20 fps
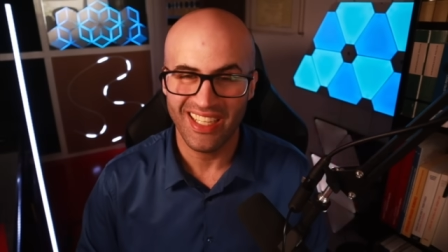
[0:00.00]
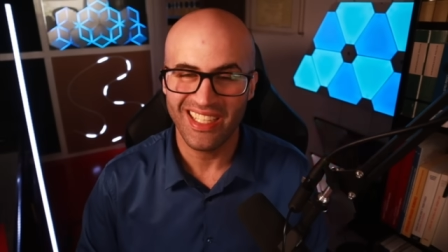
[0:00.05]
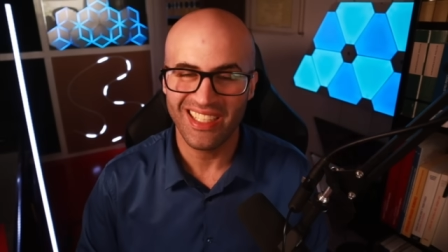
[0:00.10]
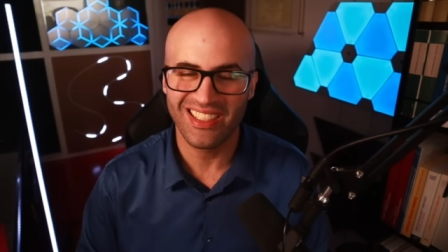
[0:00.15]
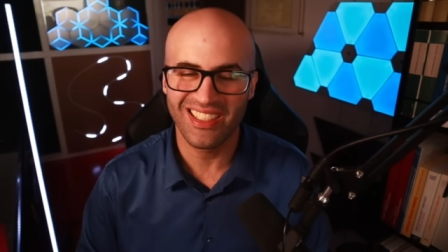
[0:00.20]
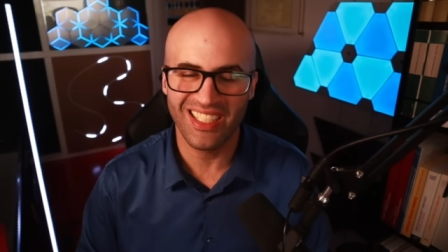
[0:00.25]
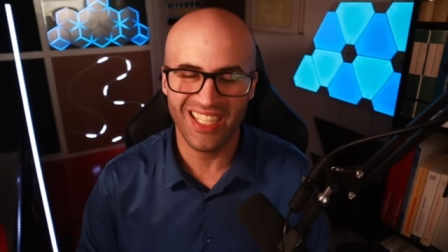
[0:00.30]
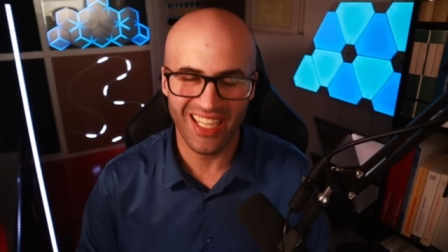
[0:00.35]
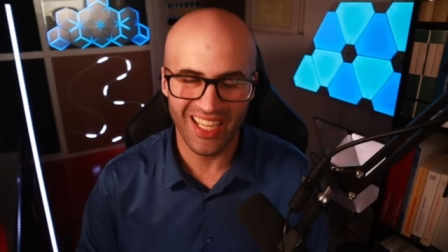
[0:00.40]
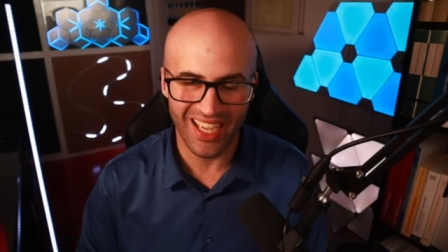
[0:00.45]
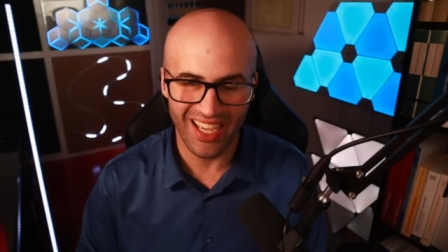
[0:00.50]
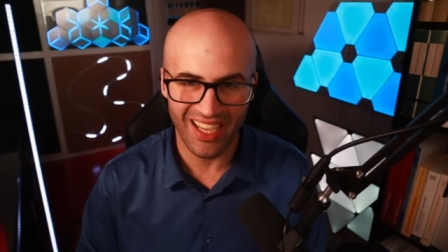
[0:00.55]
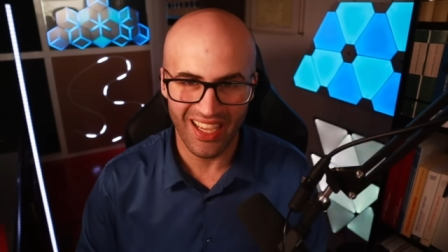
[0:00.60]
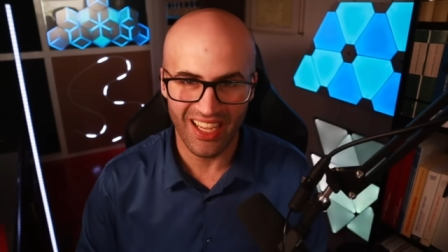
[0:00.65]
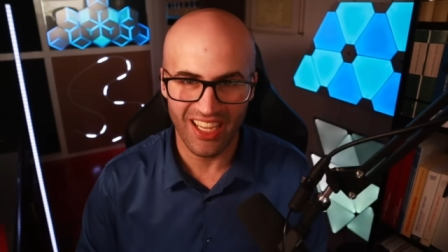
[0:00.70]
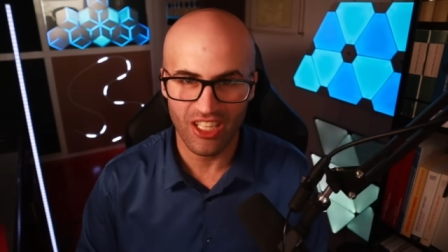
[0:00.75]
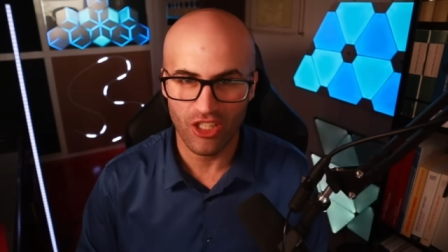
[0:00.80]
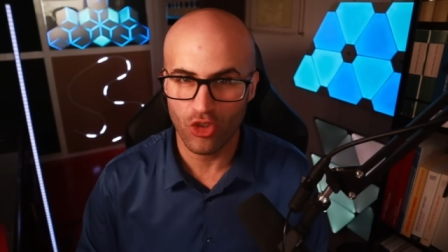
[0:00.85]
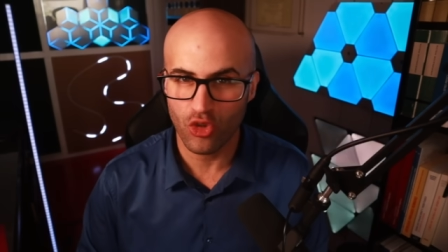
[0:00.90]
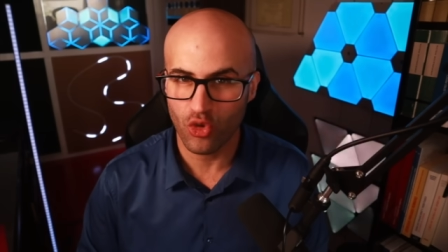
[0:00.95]
sigan
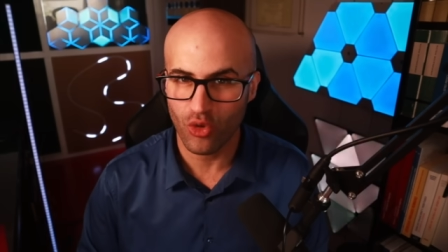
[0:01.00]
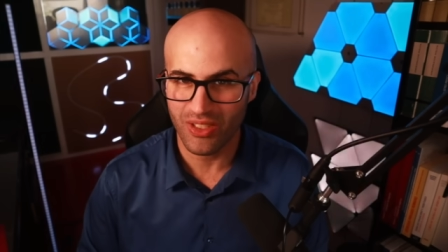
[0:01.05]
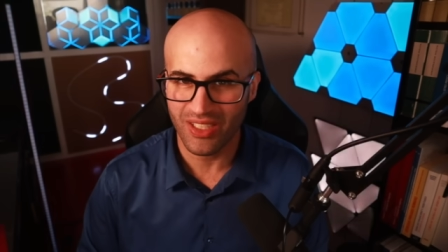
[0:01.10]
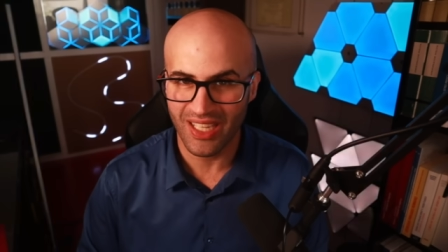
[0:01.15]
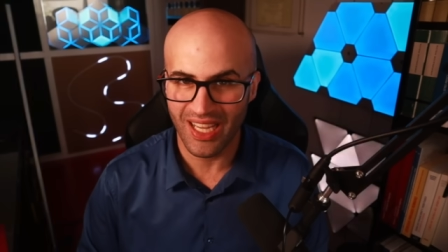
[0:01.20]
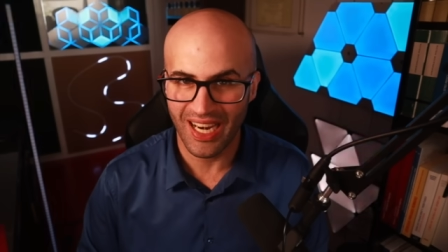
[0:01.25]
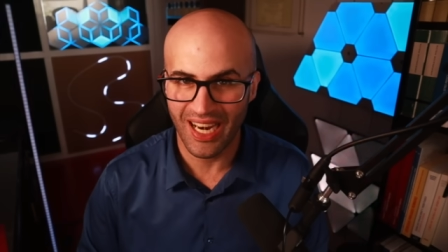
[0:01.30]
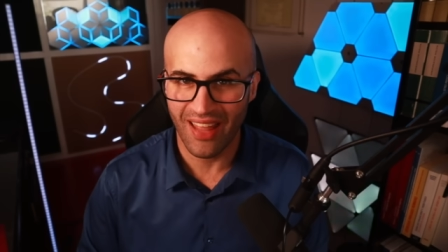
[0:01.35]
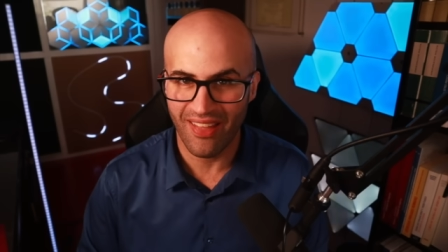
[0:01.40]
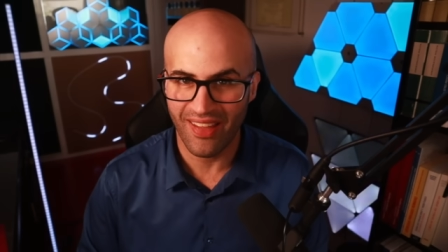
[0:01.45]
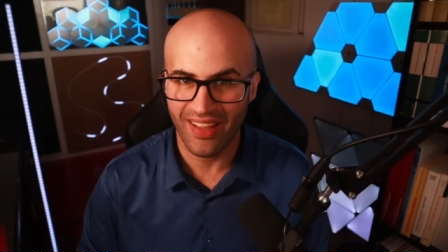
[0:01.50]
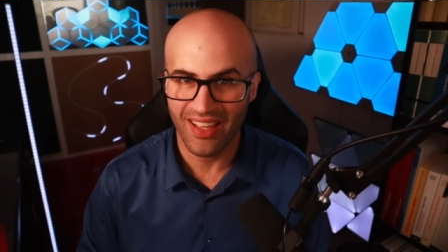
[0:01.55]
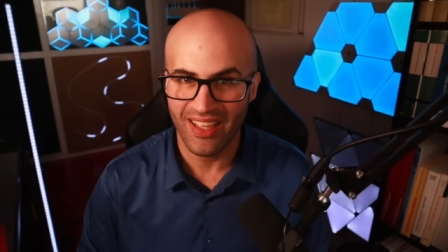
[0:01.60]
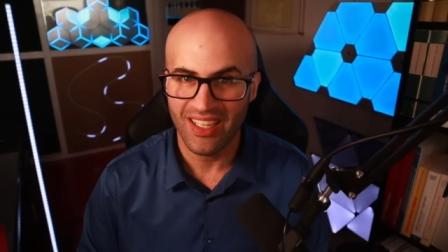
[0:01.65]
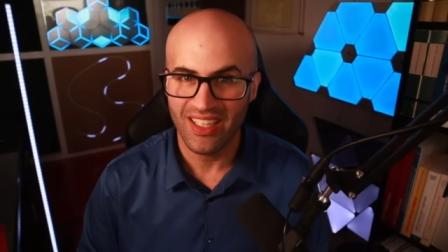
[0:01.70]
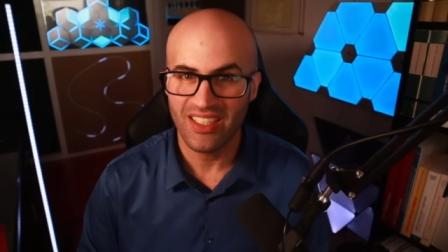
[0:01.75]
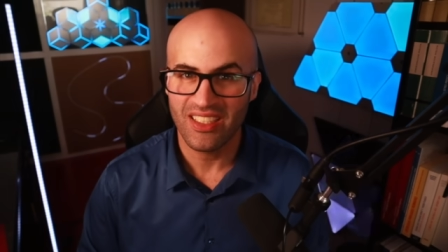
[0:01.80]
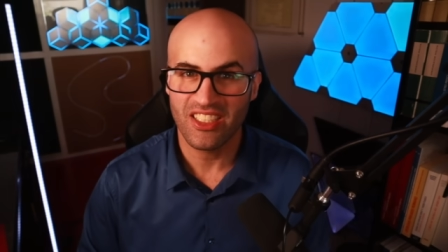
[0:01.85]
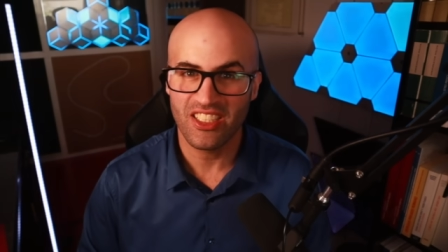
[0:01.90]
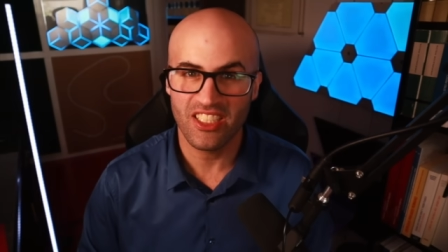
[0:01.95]
en su escalada
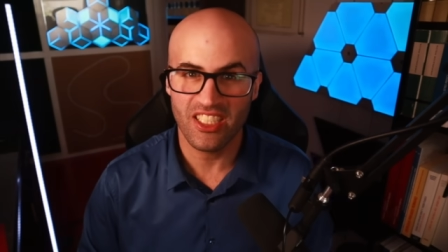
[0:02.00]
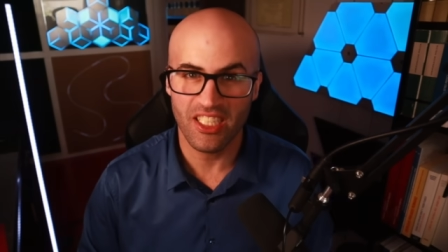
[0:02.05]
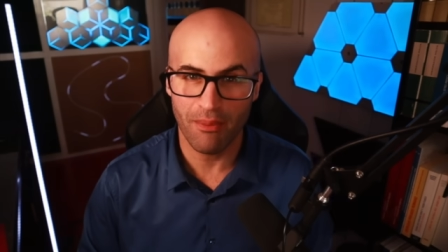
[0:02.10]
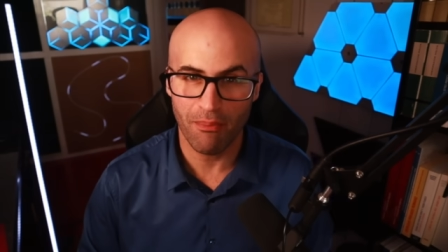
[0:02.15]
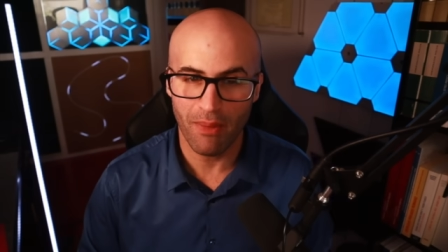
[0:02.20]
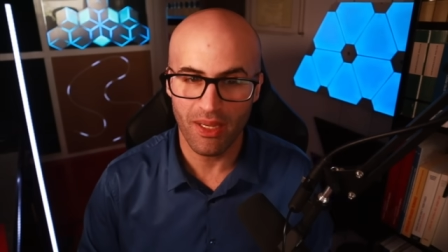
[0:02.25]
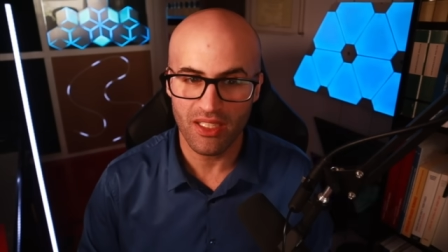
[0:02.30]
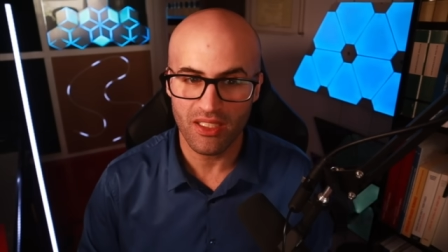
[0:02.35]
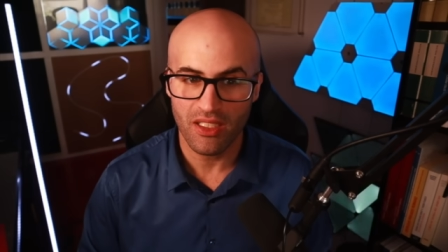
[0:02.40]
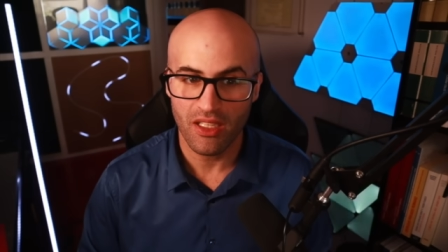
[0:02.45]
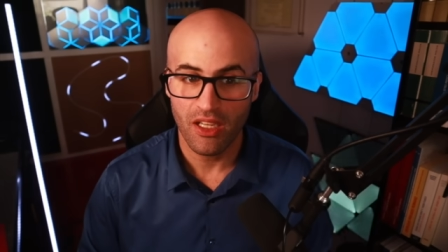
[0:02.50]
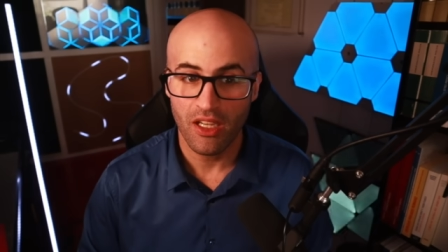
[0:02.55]
sin más.